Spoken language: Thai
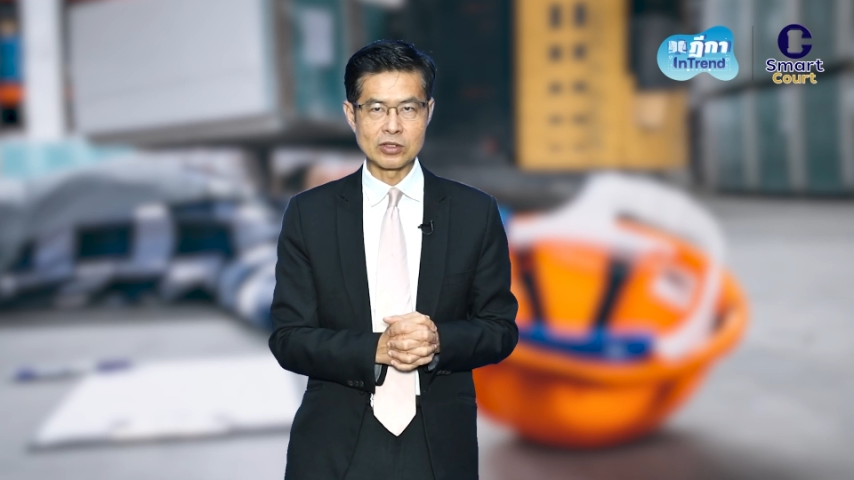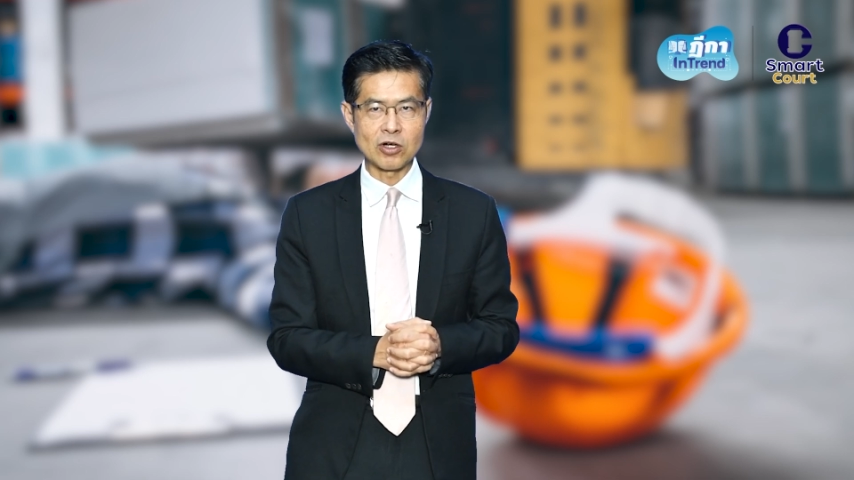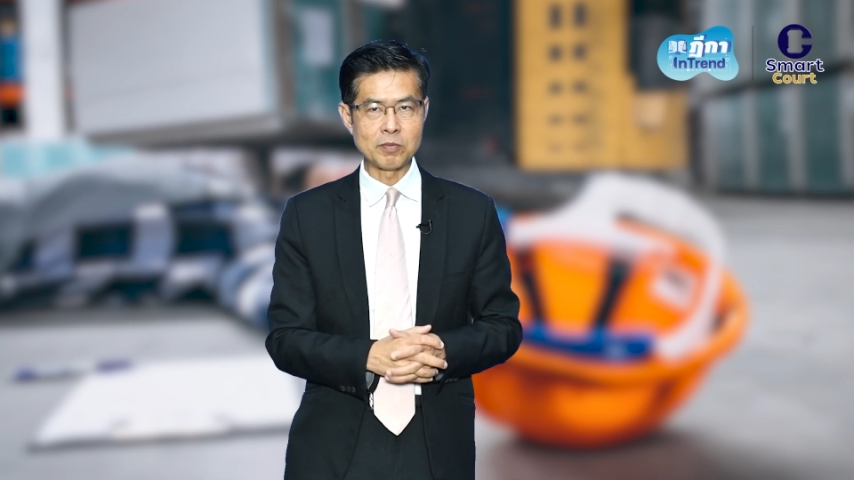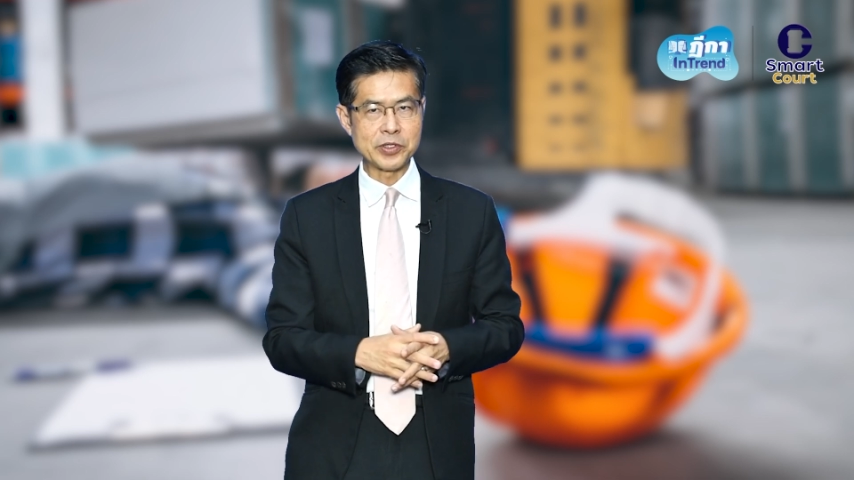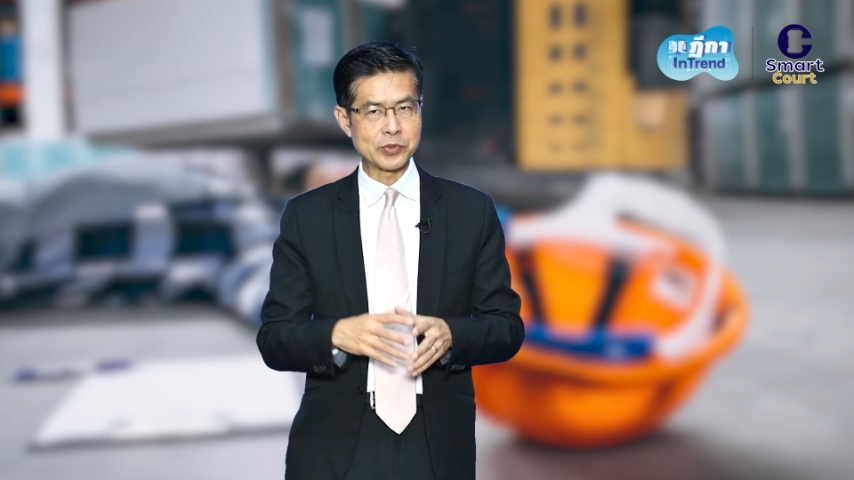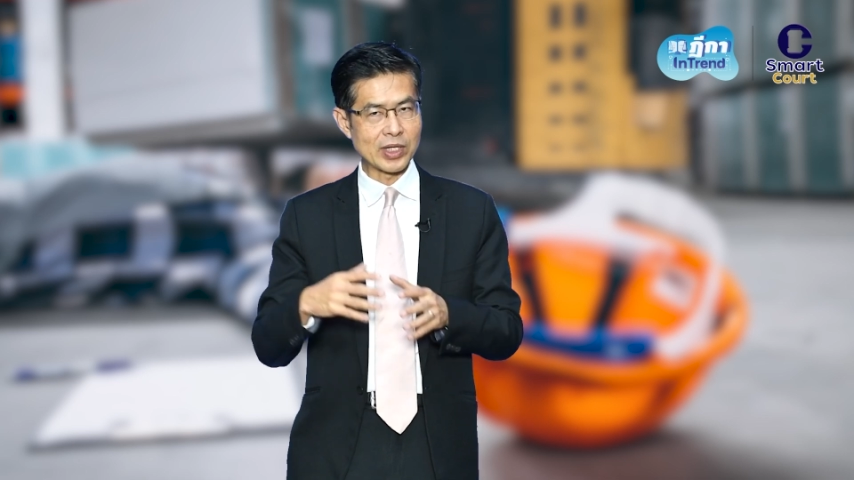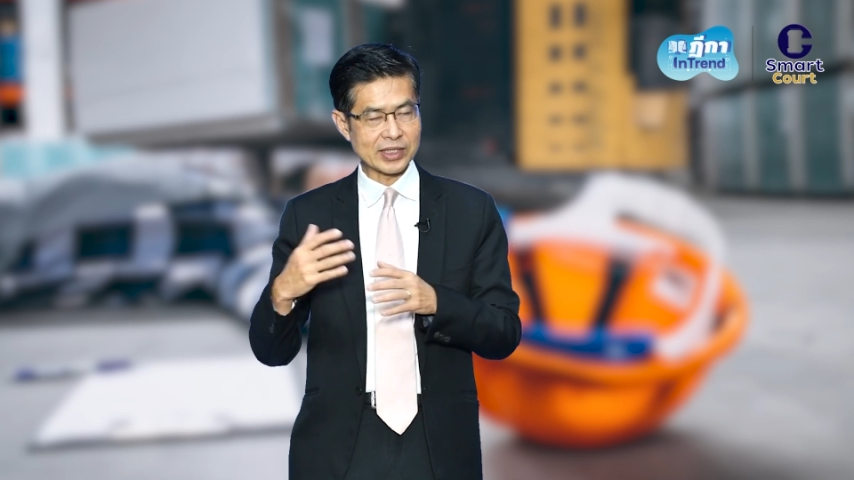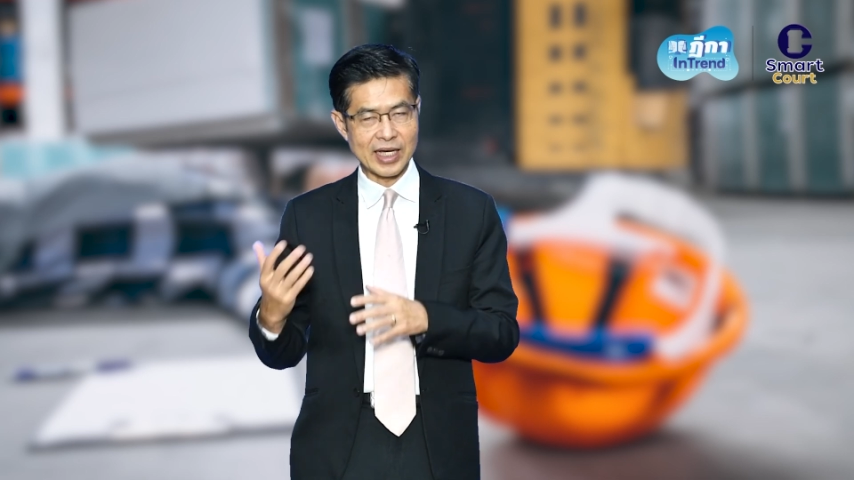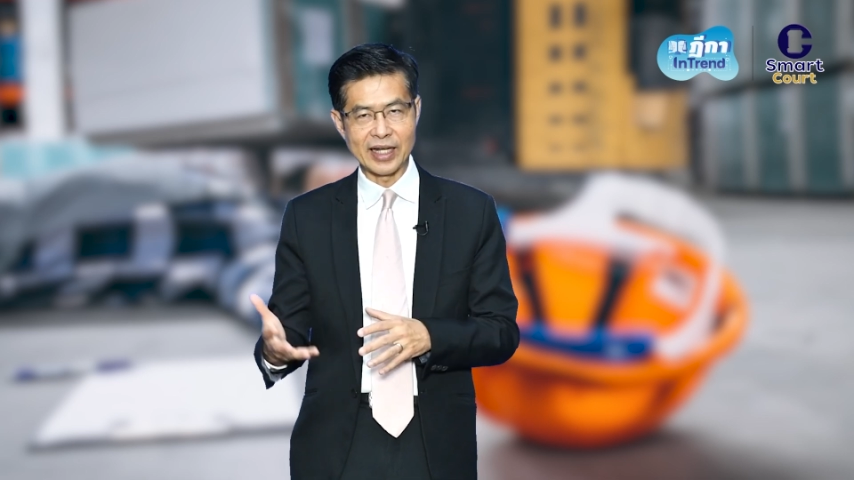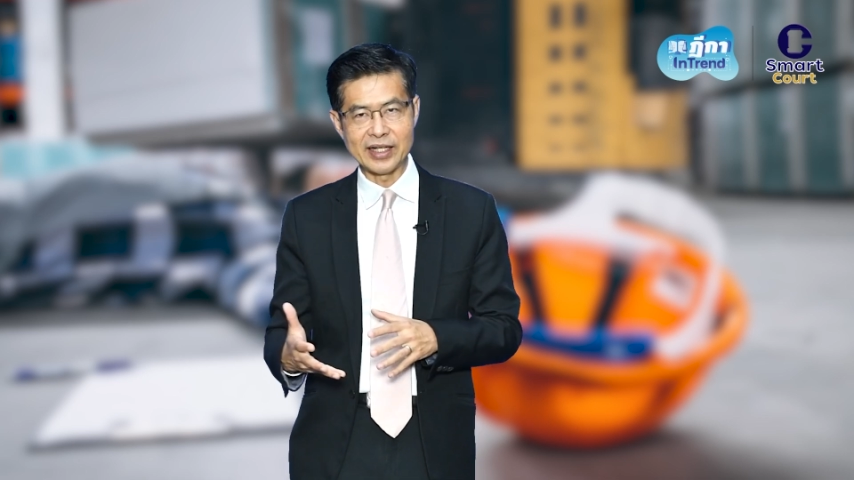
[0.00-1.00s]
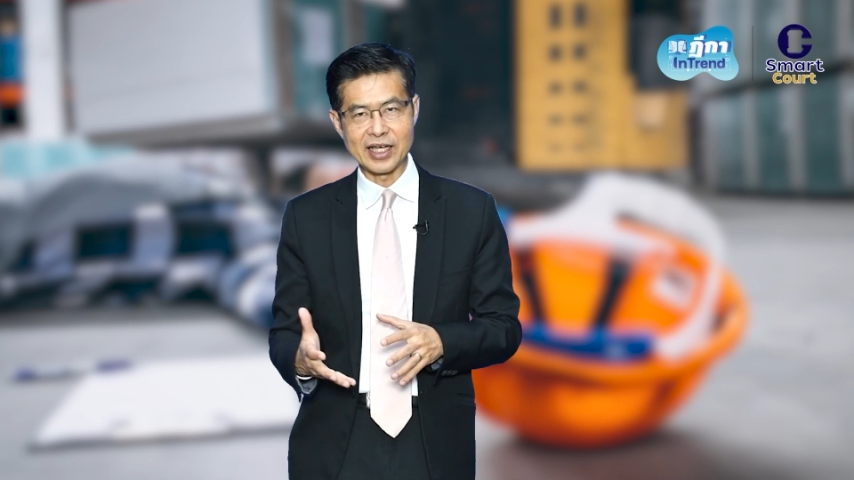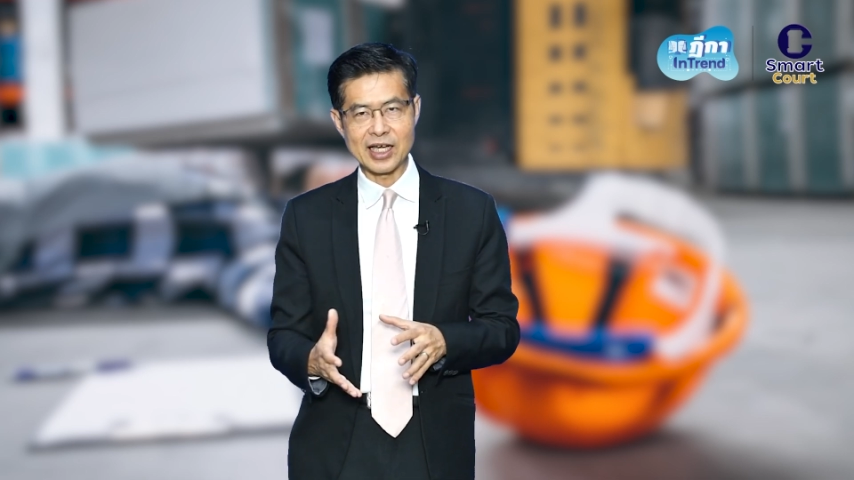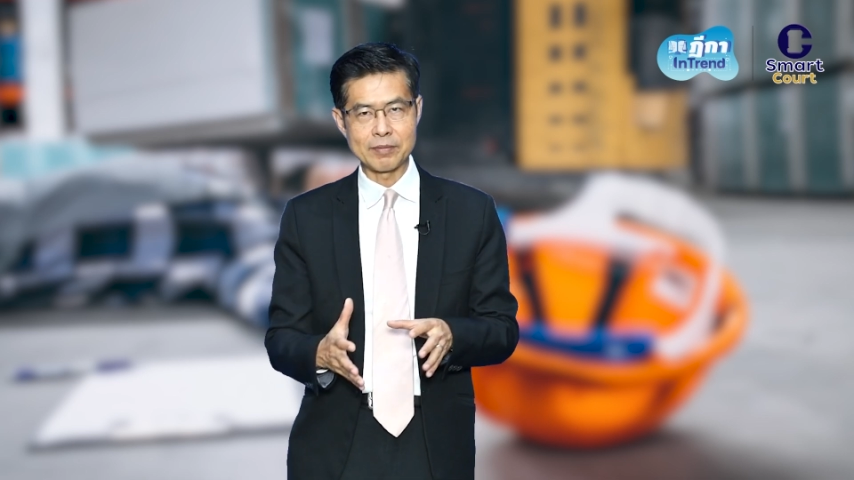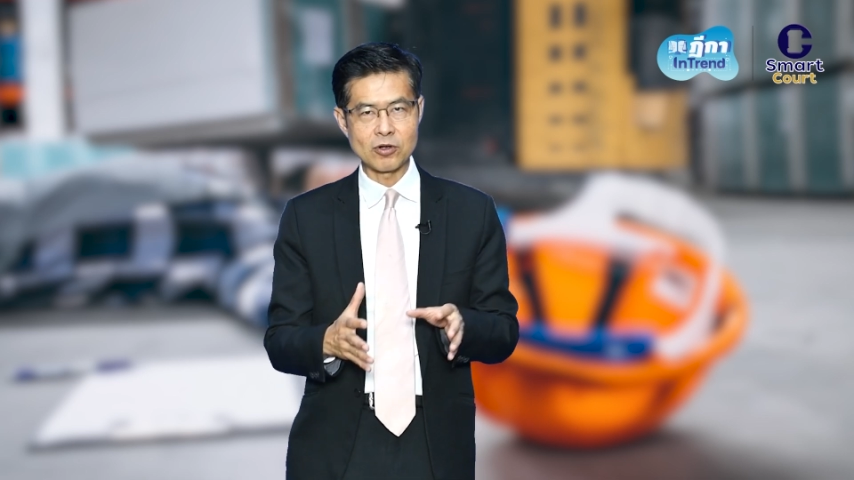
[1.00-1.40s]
กองพิสูจน์หลักฐานเนี่ยนะครับ